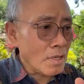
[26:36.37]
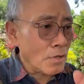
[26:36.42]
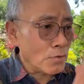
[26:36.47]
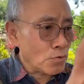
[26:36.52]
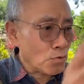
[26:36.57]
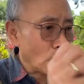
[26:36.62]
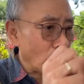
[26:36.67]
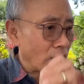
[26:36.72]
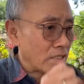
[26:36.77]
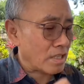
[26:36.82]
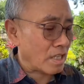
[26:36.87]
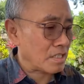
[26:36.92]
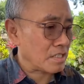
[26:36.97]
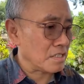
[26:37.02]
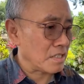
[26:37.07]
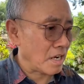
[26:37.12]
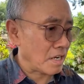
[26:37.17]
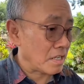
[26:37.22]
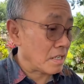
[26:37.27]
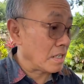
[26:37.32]
Itu kata
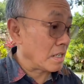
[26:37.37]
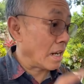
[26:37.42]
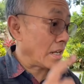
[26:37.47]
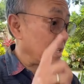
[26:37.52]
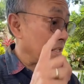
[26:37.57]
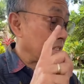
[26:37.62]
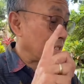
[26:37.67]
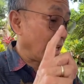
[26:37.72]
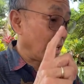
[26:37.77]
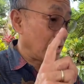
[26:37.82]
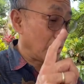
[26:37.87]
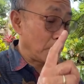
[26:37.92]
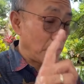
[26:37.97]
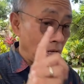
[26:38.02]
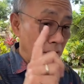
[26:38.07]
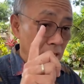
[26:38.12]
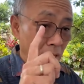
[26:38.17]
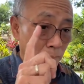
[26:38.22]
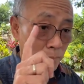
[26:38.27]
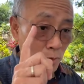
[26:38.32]
sinergi lagi sekali
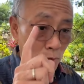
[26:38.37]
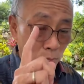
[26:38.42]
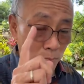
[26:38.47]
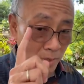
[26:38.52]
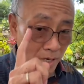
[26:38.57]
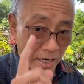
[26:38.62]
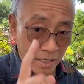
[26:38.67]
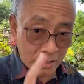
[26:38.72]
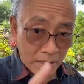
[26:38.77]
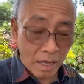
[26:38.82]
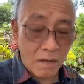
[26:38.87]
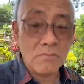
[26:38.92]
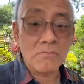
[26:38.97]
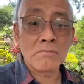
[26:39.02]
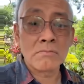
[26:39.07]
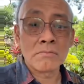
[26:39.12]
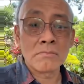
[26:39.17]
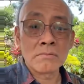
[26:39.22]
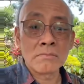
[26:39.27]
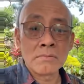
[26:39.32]
bagi yang belum pernah tahu.
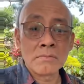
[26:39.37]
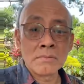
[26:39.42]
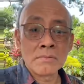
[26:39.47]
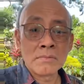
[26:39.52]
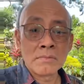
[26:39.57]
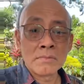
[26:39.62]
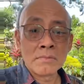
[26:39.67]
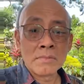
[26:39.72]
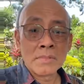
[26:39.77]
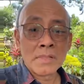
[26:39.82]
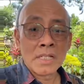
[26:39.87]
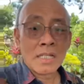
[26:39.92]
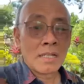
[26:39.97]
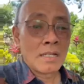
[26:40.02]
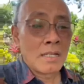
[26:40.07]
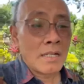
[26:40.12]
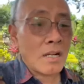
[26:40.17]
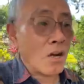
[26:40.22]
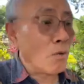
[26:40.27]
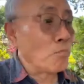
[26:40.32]

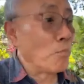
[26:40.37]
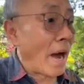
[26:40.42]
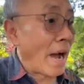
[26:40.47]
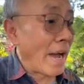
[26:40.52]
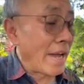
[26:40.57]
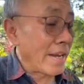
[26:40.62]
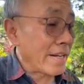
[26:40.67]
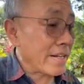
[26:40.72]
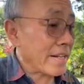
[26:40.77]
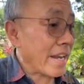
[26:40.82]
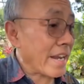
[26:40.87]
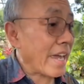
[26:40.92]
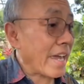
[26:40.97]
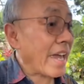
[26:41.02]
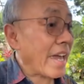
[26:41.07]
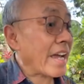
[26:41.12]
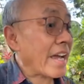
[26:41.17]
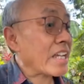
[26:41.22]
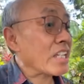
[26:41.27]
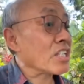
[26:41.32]

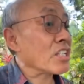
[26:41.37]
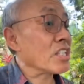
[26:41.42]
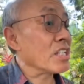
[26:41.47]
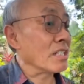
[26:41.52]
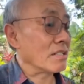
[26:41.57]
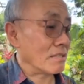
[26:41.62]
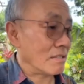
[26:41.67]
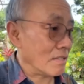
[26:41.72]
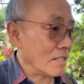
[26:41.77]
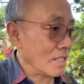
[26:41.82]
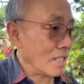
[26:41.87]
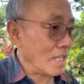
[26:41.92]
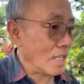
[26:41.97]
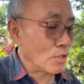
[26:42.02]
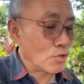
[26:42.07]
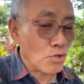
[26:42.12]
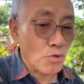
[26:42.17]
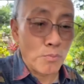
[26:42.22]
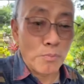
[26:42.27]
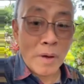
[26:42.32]
Combine action
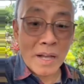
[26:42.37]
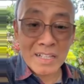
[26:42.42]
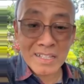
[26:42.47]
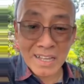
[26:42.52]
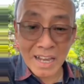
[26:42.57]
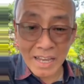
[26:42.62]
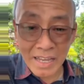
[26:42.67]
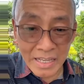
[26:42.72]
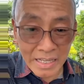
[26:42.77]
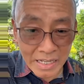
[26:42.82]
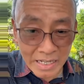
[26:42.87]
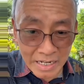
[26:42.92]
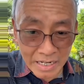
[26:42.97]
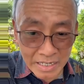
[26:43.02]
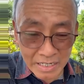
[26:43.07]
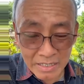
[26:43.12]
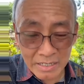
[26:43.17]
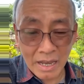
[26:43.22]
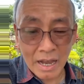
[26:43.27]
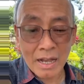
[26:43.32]
itu bahasa
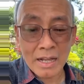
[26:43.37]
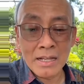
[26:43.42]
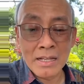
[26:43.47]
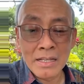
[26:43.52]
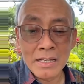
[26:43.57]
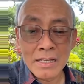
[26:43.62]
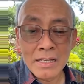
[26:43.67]
Inggrisnya.